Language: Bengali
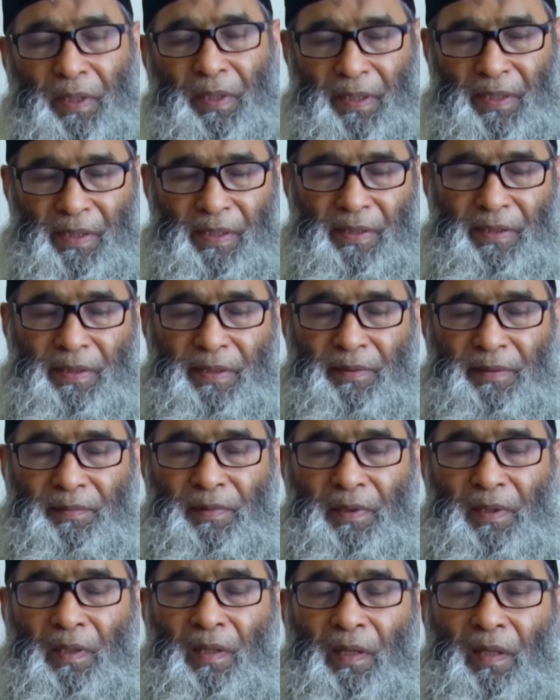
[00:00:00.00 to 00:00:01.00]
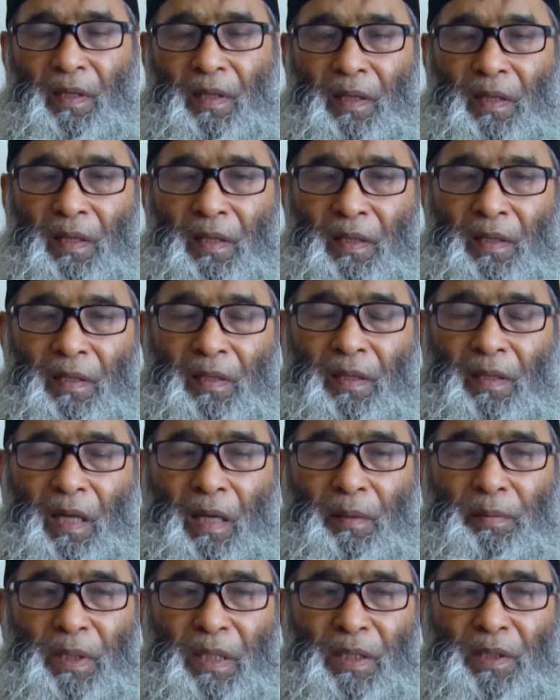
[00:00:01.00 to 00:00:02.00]
হয়ে গিয়েছে
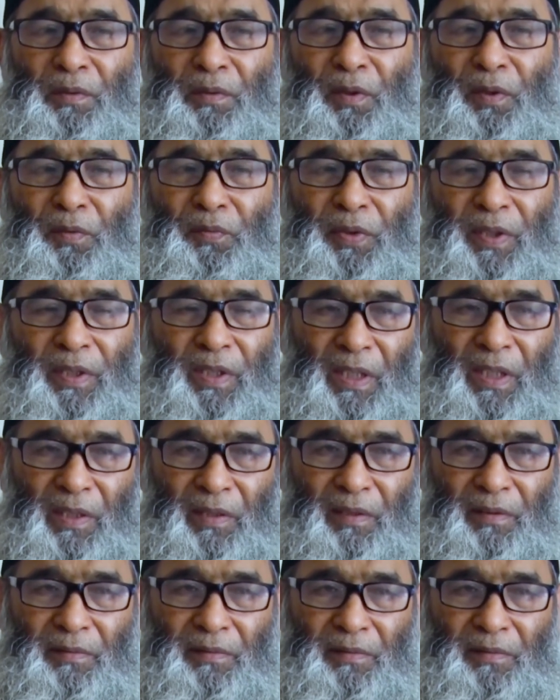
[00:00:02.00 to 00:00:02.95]
আমরা ঈদুল ফিতর